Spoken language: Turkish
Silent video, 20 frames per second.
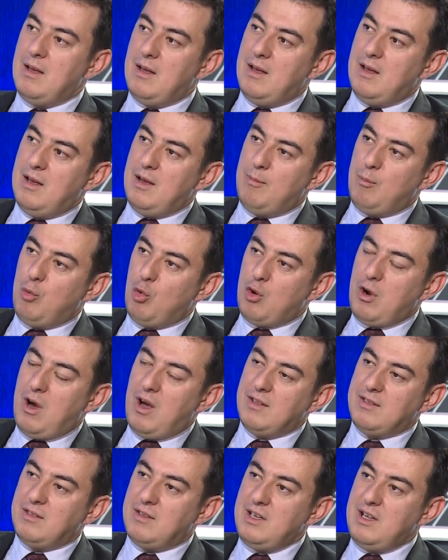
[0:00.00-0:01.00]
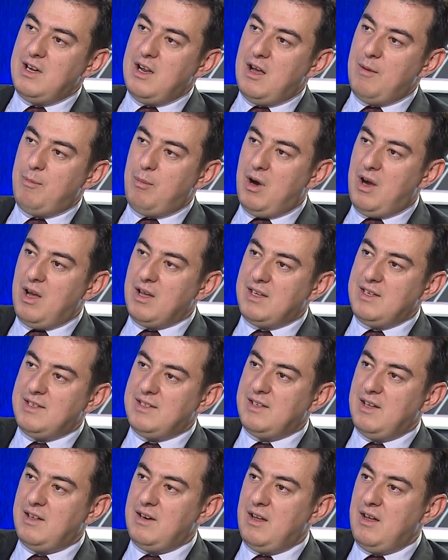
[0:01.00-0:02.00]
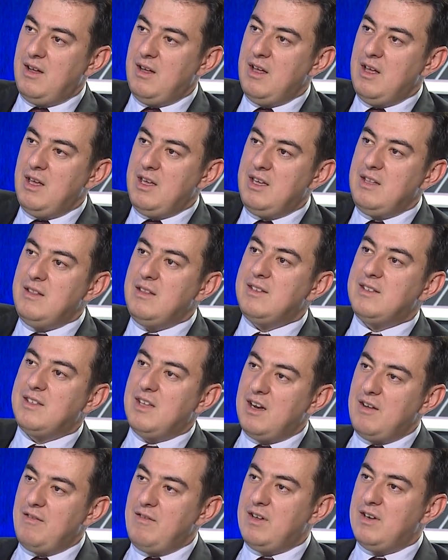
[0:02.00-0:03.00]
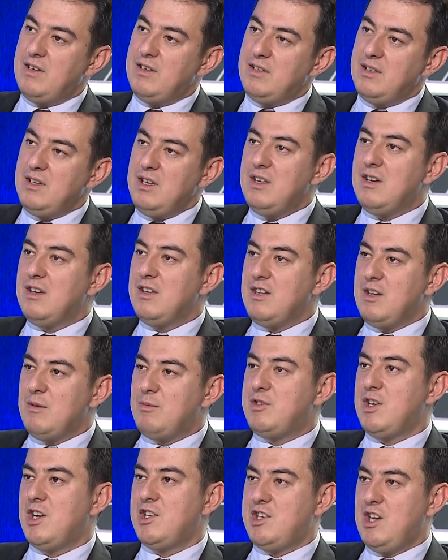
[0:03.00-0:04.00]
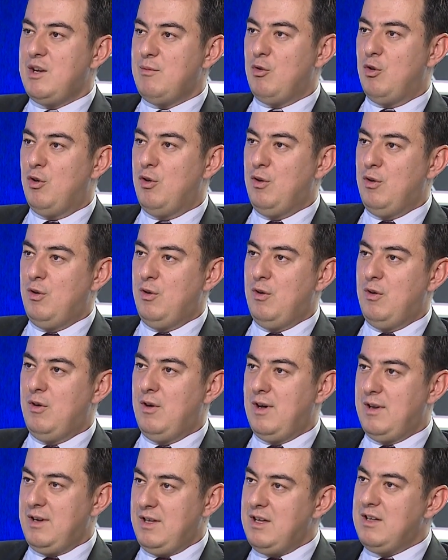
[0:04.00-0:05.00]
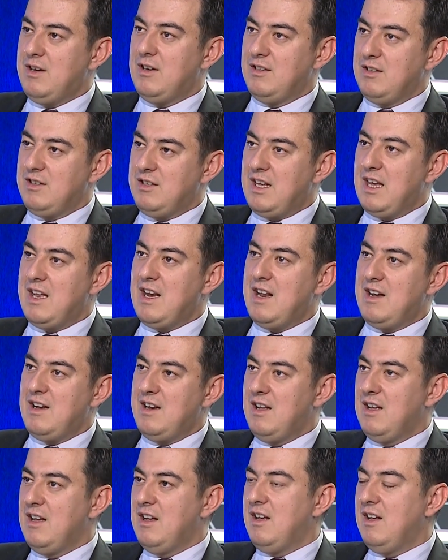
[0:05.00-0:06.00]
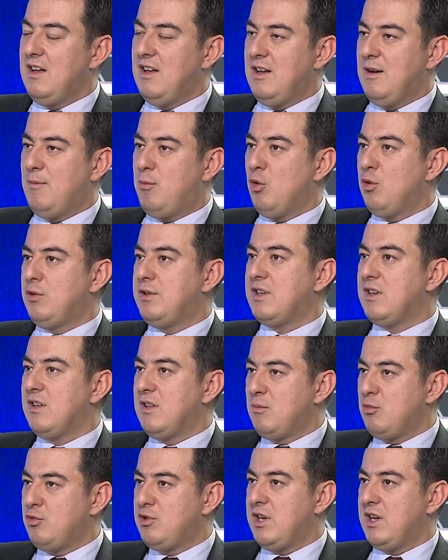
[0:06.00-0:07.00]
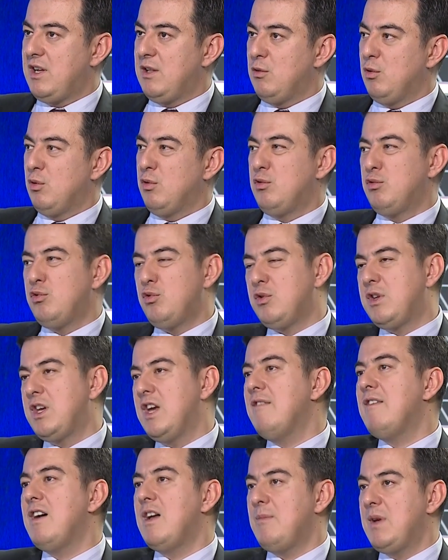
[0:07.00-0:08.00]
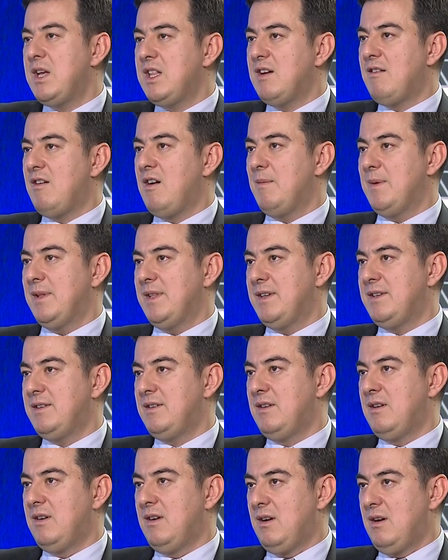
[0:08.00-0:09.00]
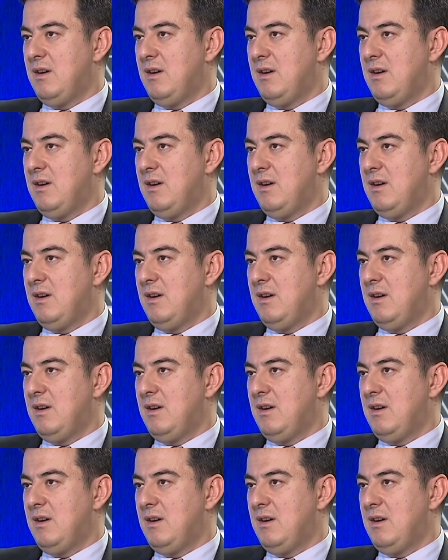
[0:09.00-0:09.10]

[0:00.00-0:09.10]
Ee, boru hattıyla Pakistan'a, Hindistan'a verir. İran'ın yapacağı şey bu. Hani İran'ın genel e, politikaları bu şekilde olur. Türkiye'ye vermeye devam eder.